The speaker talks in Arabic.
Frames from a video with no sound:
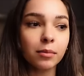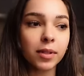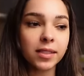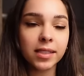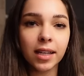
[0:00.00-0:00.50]

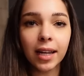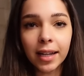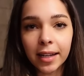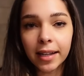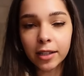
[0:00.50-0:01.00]
بس
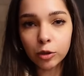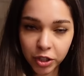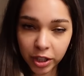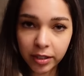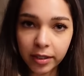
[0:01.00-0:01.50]
هلا لانه
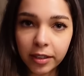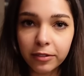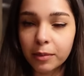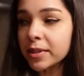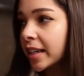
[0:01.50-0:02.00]
شتاء
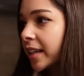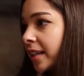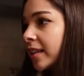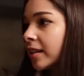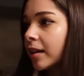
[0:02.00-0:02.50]

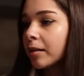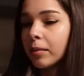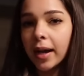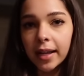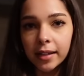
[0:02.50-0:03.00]
فمسكرين
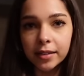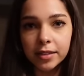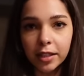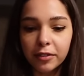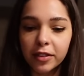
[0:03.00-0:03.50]
المحل
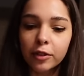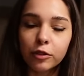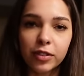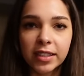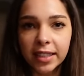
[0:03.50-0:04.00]
الصيفي
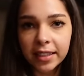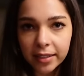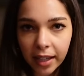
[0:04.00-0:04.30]
وفاتحين